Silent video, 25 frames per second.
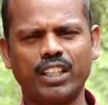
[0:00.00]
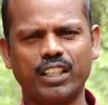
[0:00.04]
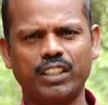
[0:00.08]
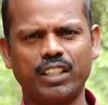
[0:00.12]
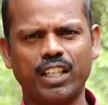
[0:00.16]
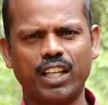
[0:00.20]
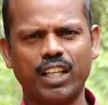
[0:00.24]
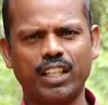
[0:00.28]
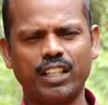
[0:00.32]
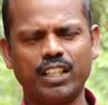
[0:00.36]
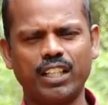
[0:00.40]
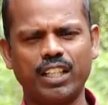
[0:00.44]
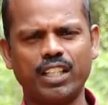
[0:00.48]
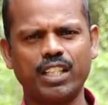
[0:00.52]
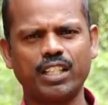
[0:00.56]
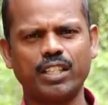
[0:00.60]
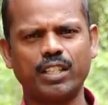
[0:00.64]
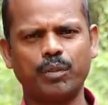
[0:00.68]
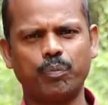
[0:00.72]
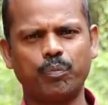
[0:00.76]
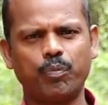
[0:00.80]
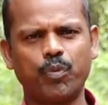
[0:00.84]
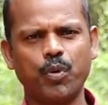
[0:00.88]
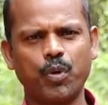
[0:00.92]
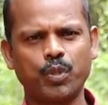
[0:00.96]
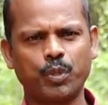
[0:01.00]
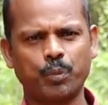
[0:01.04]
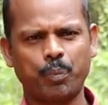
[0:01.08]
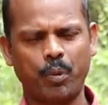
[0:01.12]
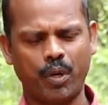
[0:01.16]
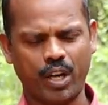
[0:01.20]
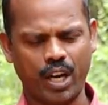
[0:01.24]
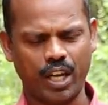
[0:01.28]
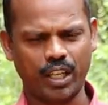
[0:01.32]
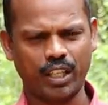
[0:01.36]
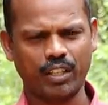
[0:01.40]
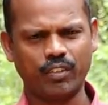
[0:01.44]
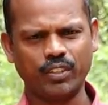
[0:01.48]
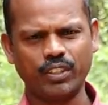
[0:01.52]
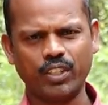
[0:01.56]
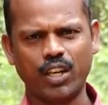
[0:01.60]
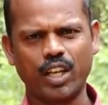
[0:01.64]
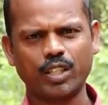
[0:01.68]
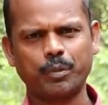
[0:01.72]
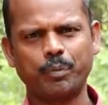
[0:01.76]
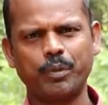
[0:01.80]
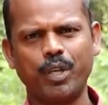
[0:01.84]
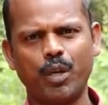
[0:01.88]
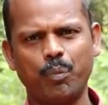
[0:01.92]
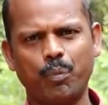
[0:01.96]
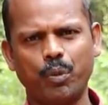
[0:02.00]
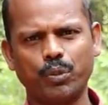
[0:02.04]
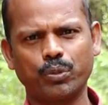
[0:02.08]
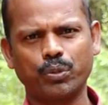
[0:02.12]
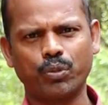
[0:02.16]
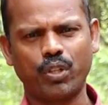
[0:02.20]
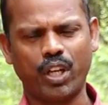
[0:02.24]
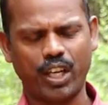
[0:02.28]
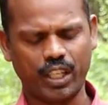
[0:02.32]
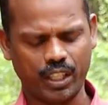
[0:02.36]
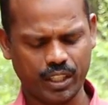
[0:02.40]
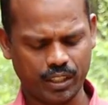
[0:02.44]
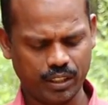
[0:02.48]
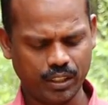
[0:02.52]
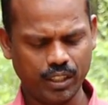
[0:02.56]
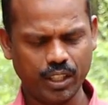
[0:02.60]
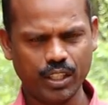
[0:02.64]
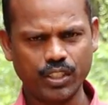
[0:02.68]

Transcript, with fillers: செய்கிறதுனால என்ன ஃபோர்ஸ் பண்ணாங்க வந்து ஹாஸ்பிட்டல் போக சொன்னாங்க